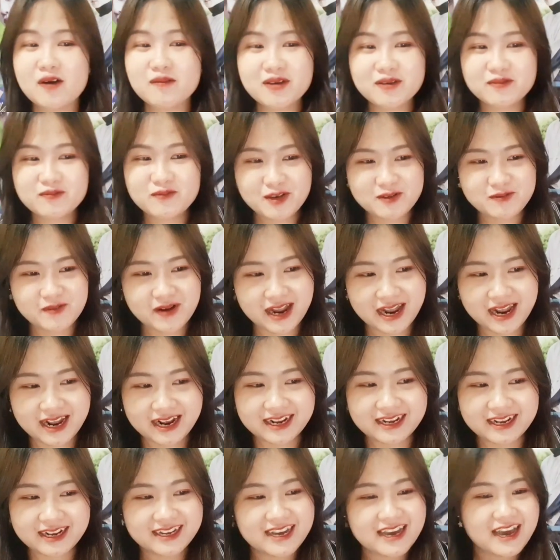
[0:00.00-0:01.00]
ชอบ MV มา
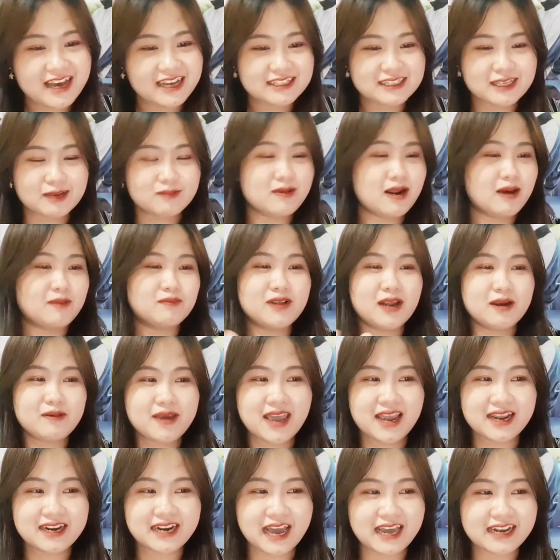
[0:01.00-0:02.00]
กสำหรับเนื้อ
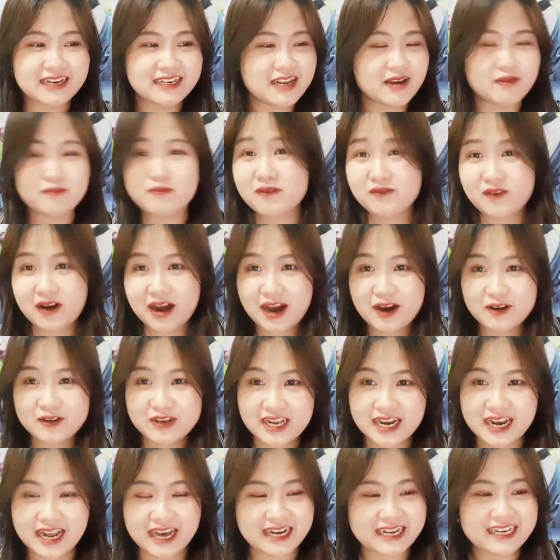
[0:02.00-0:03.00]
เพลงนั้นเดี๋ยวไปฟังเอา
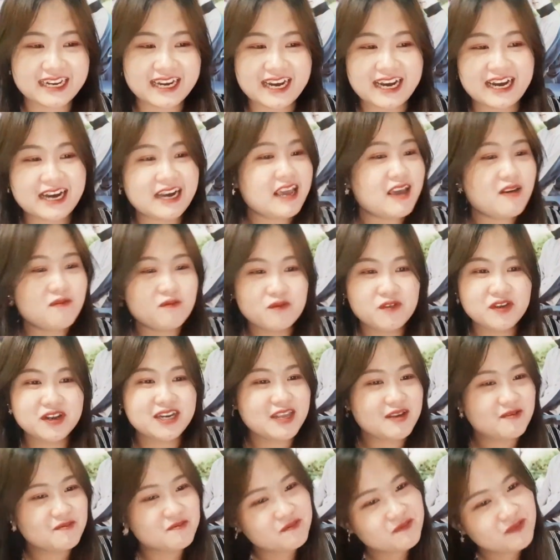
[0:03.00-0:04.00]
ทีหลังนะคะ MV
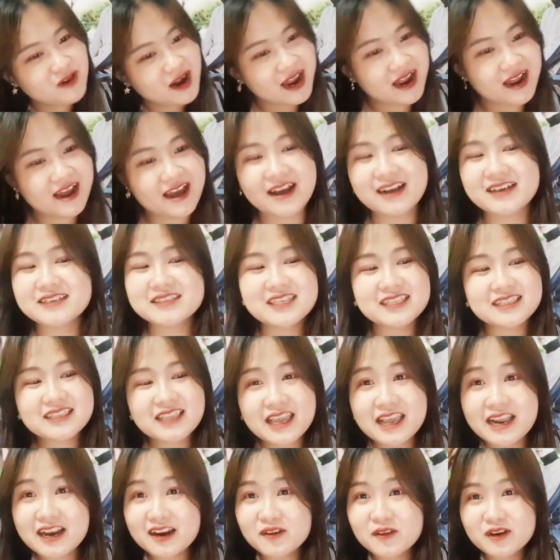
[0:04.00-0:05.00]
ดีมาก ส
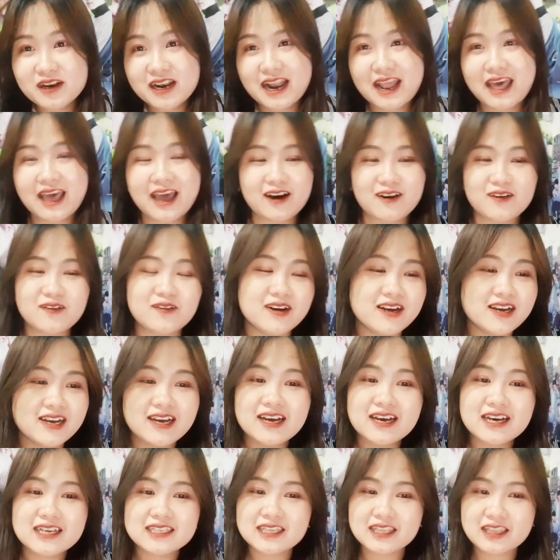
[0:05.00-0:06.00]
ติหลุดแล้ว
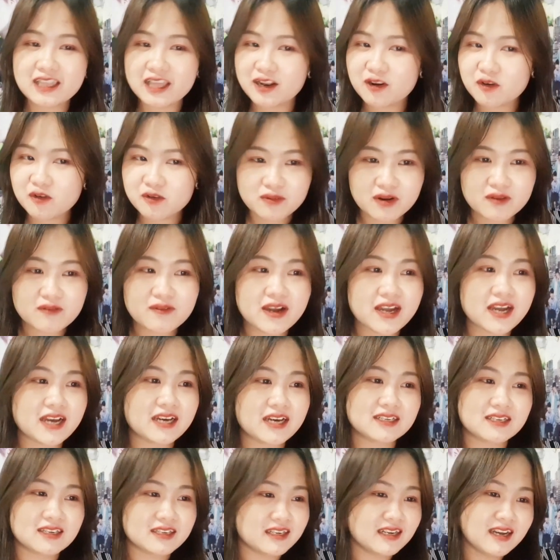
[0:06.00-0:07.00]
สติหลุดมากก
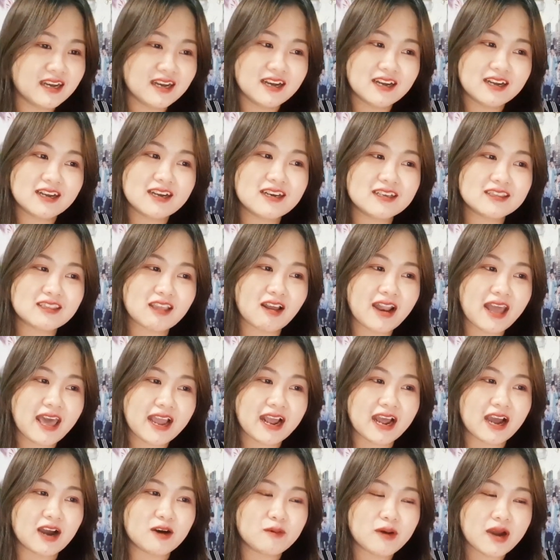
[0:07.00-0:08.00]
คือตอนแร
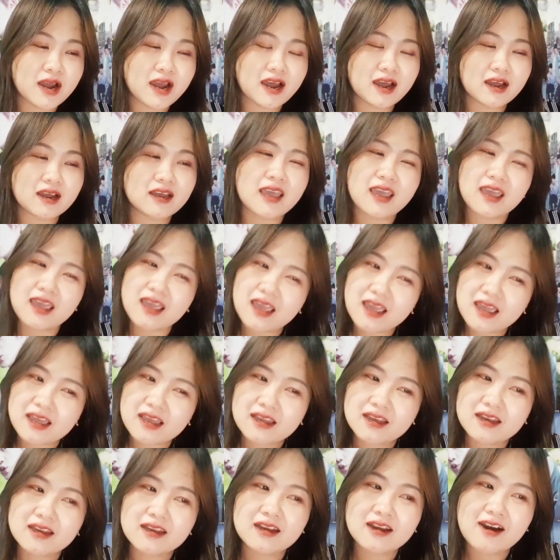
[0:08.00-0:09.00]
กอะว่า เอ๊ะ
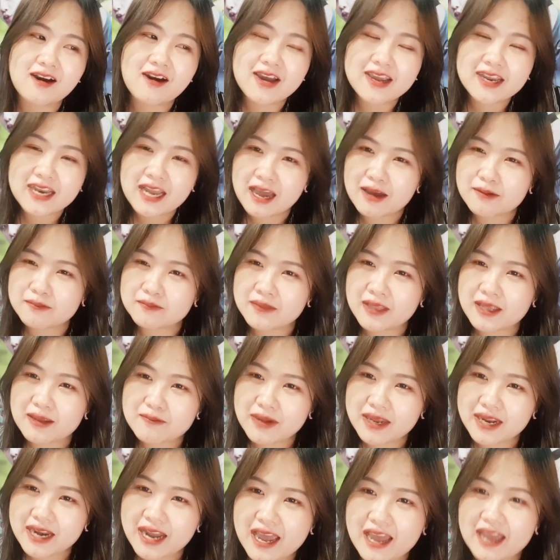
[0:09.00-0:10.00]
ค่อยทำดี
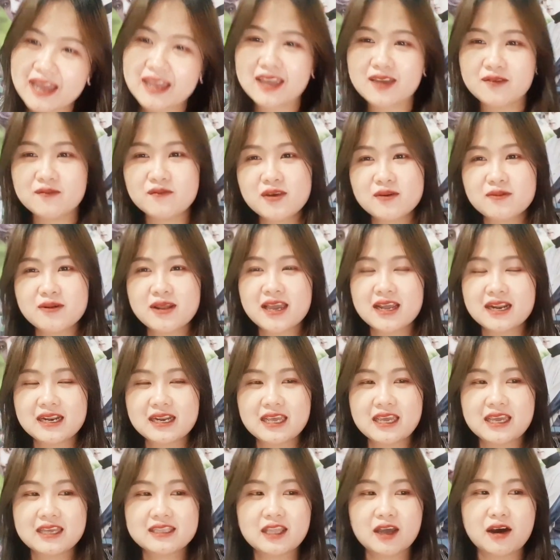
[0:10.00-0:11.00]
ไหมนะ MV เพลง
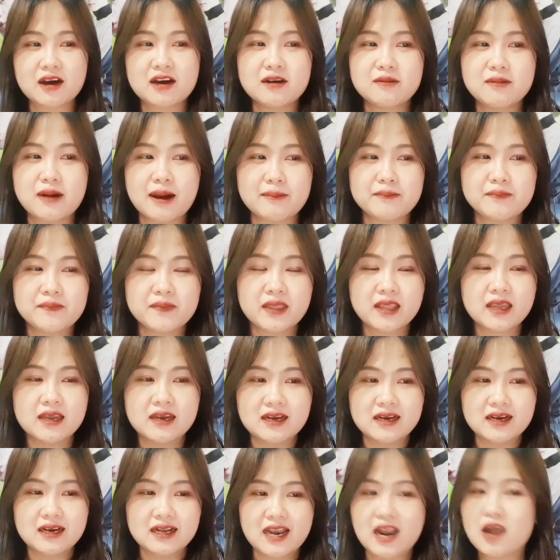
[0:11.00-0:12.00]
นี้ แต่คือแบบ
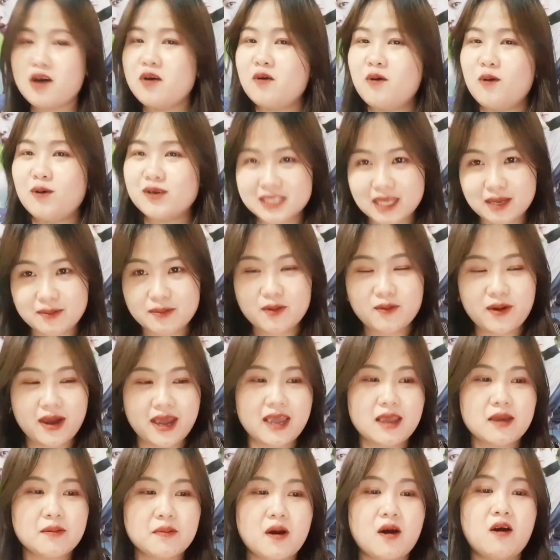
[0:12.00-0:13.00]
เราอดใจไม่ไหว
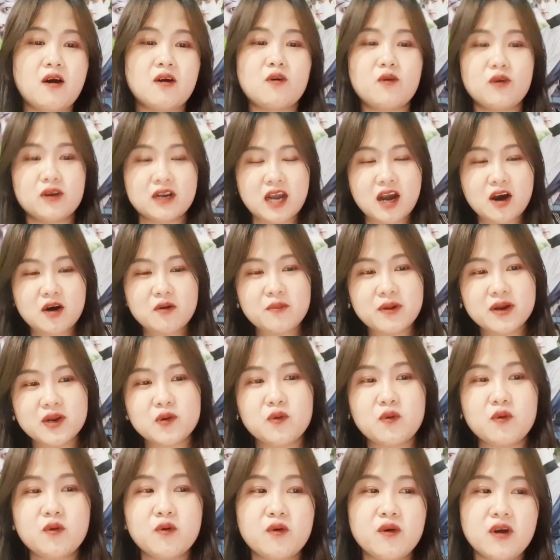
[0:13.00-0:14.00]
พอกดเข้ามา
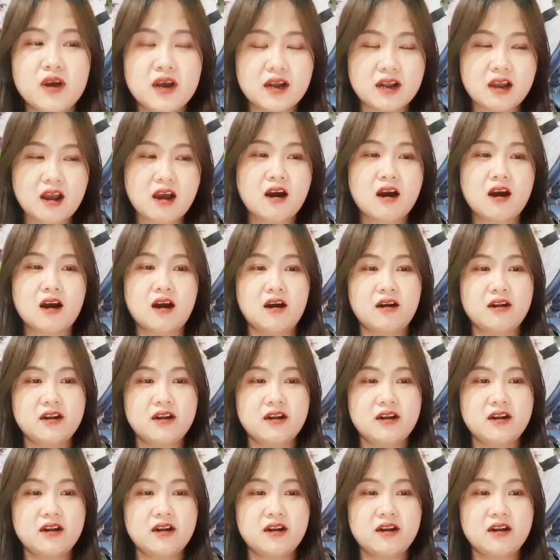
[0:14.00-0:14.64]
ดู ก็